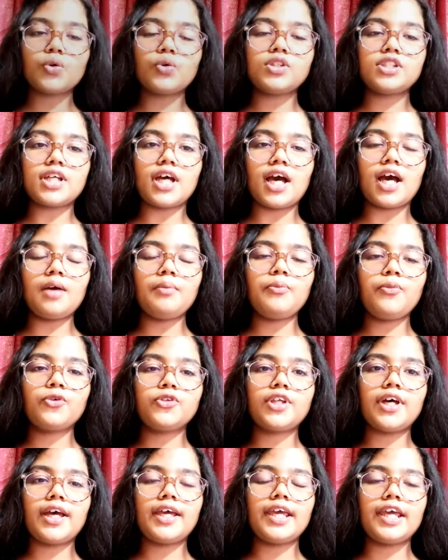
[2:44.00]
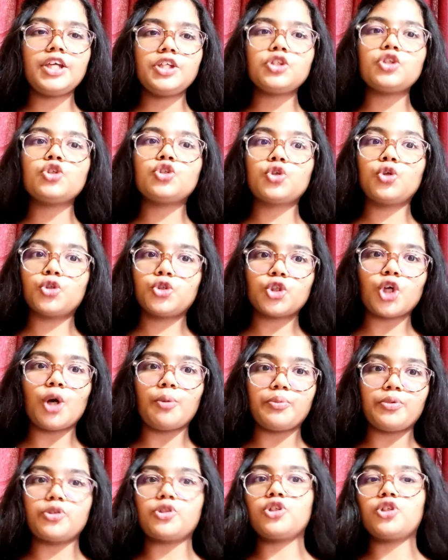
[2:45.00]
শোটা বোধ হয় একটু ছোটো
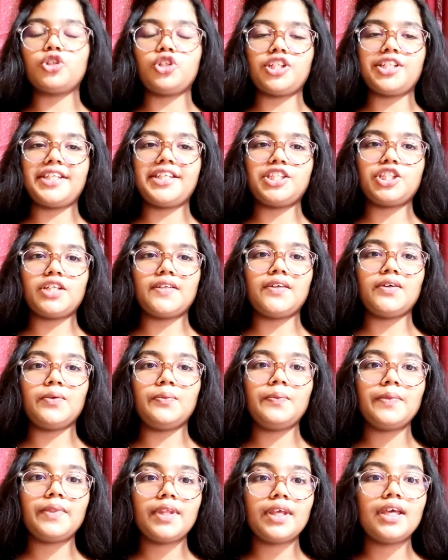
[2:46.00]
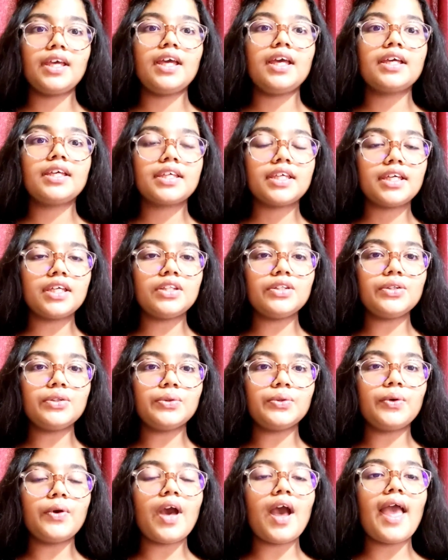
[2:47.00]
অপরচুনিটি ছিল
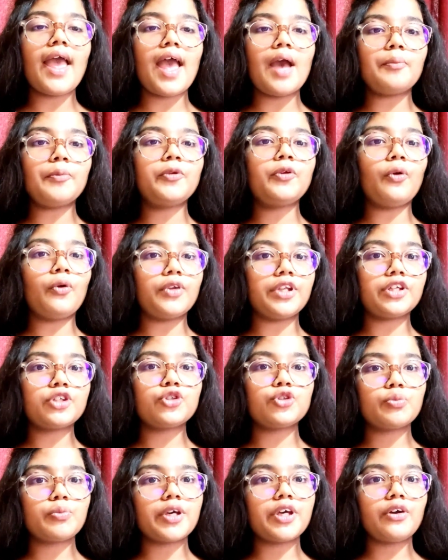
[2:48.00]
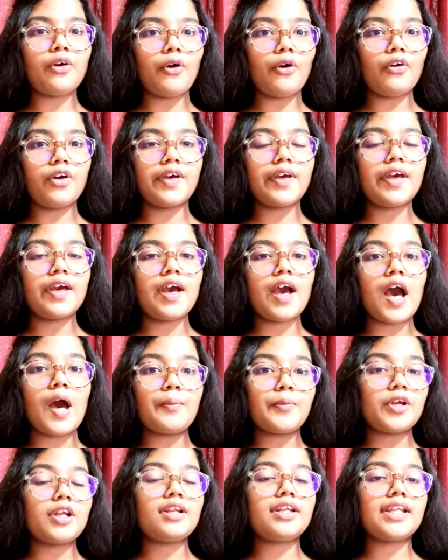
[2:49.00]
কিন্তু এমন অনেক সময় হয়
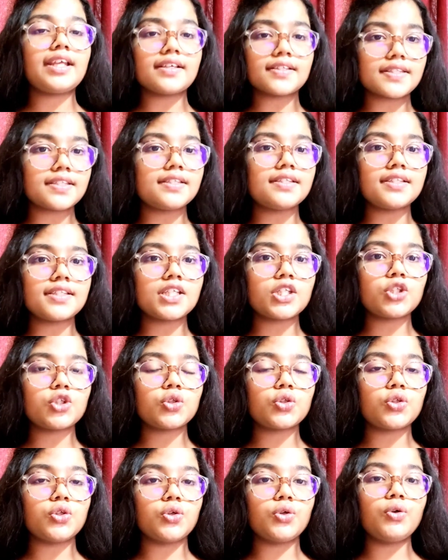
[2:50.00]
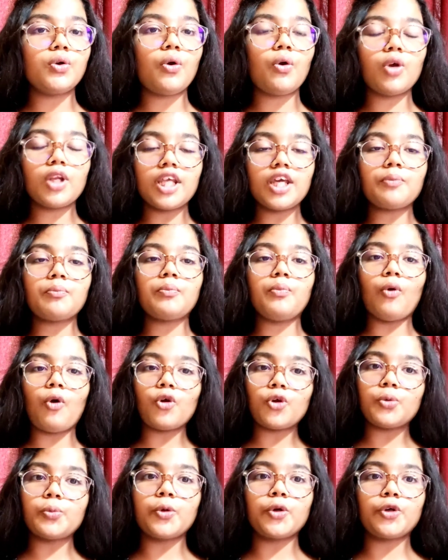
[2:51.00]
আমরা লেজিনেসের জন্য অনেক
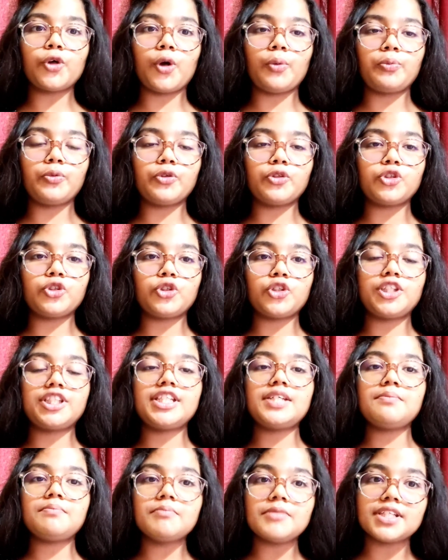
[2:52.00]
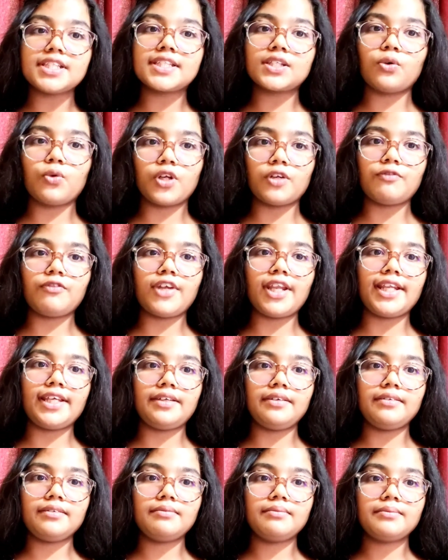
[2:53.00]
বড় বড় অপরচুনিটি মিস করে ফেলি